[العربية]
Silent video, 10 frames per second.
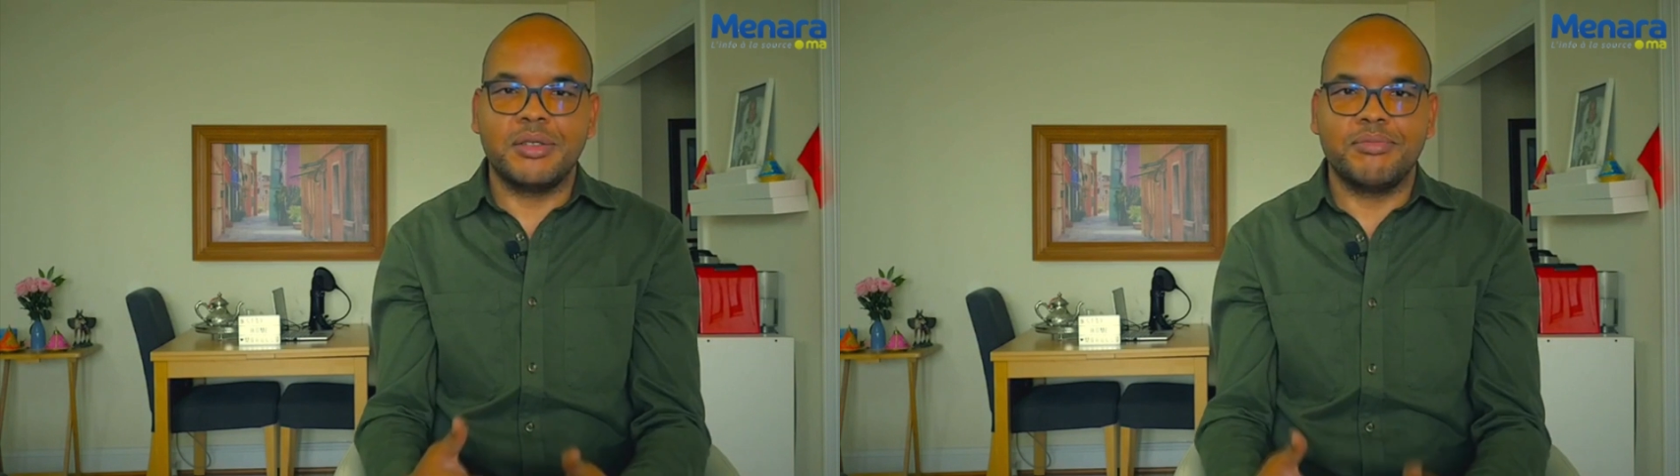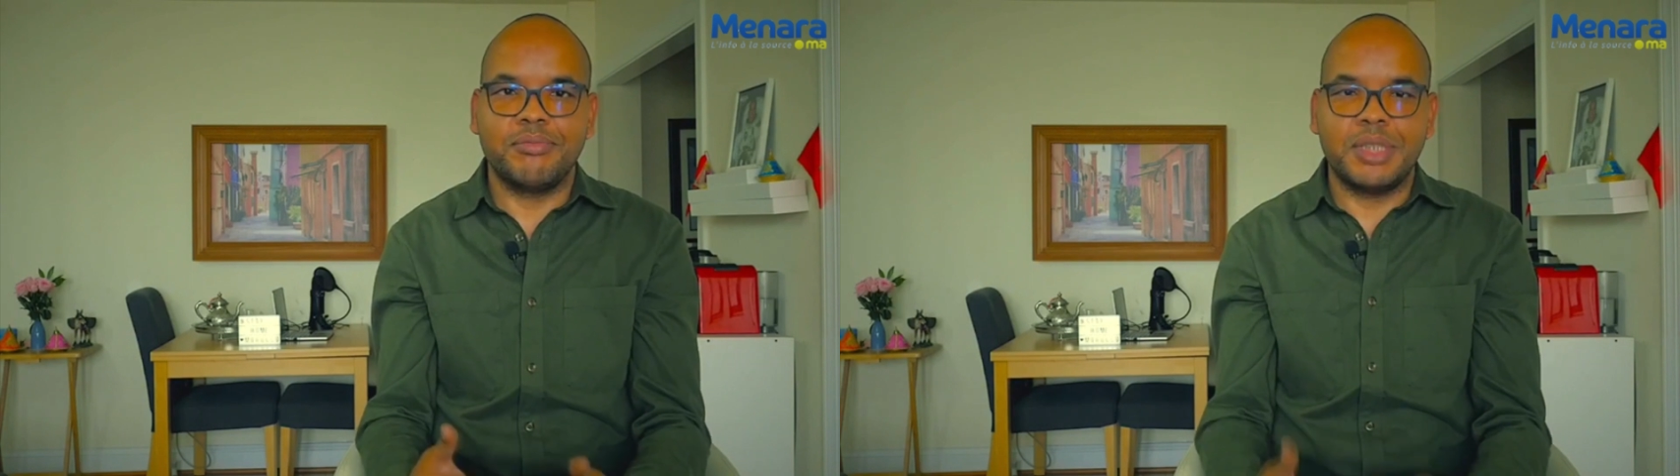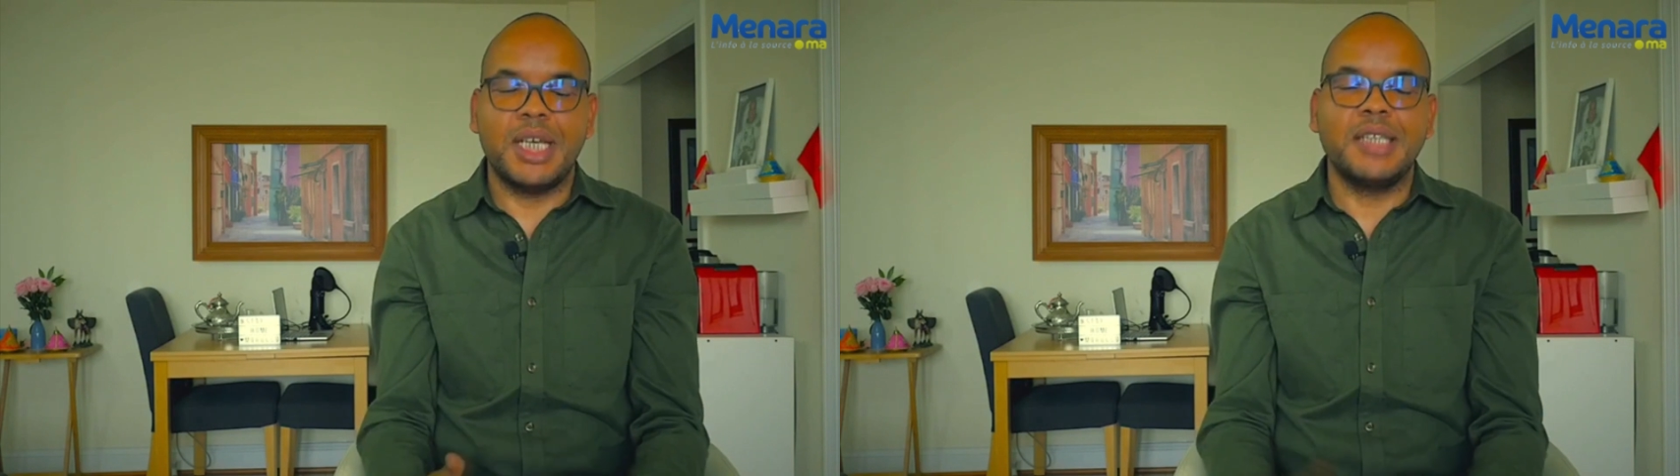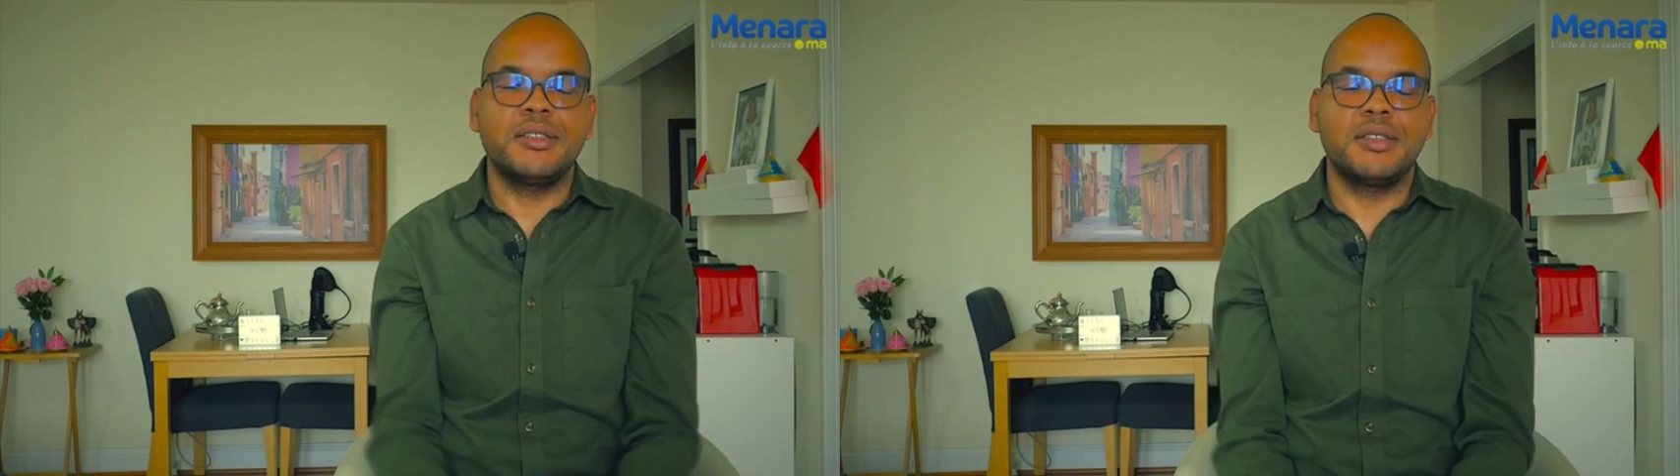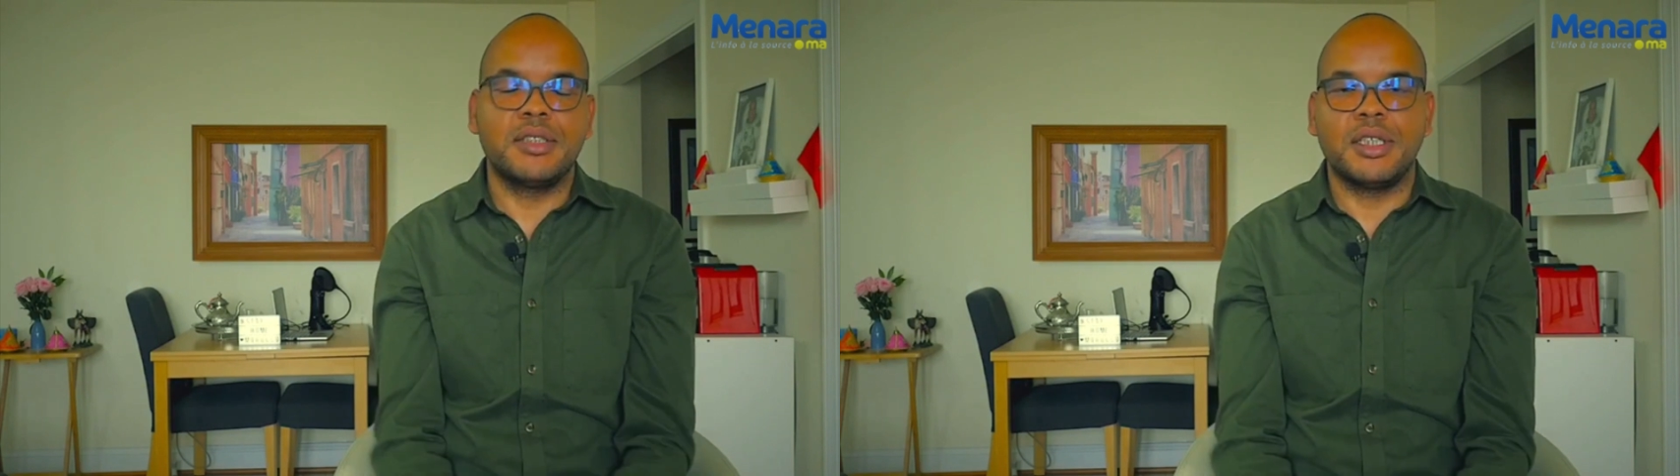بدات
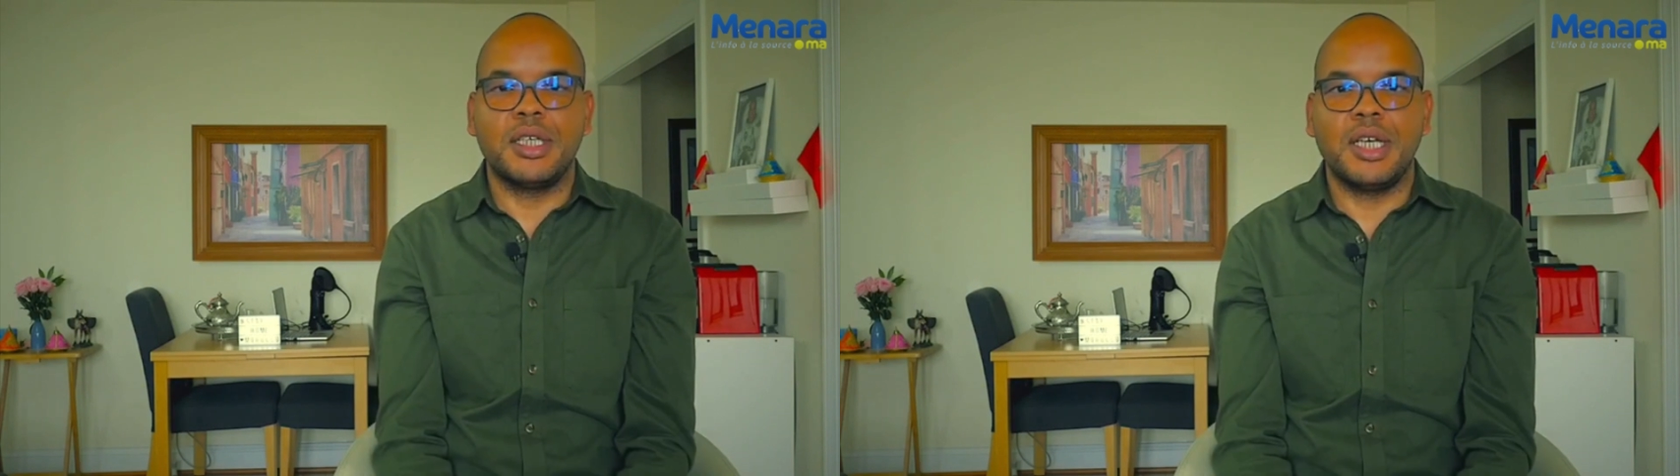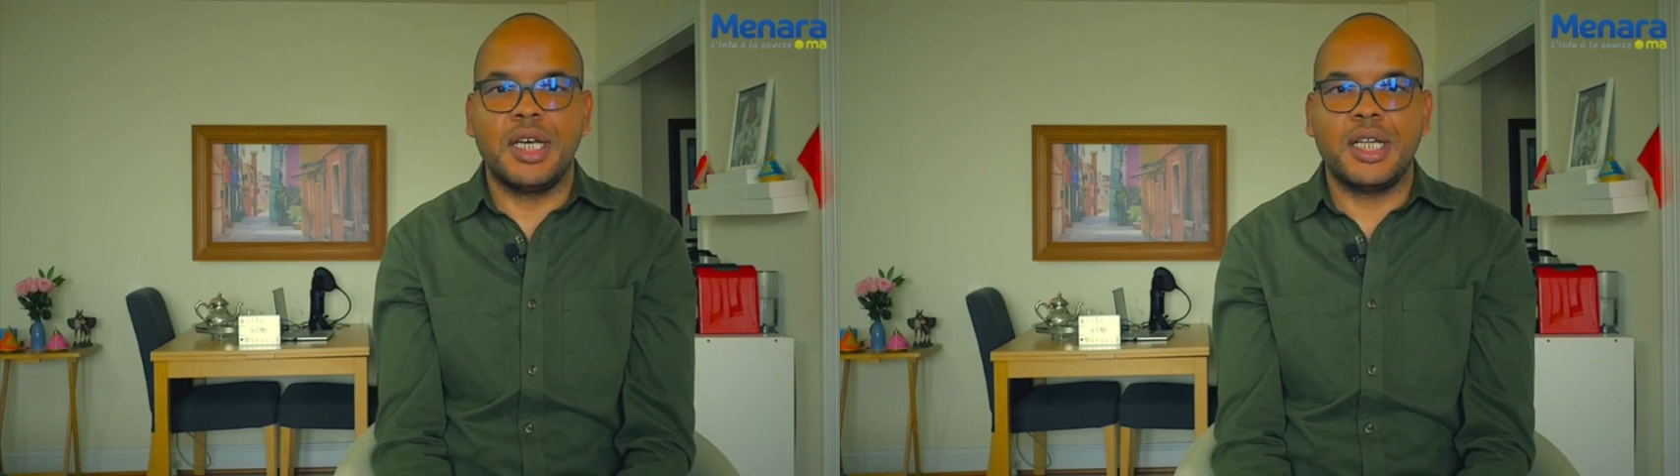آه هذه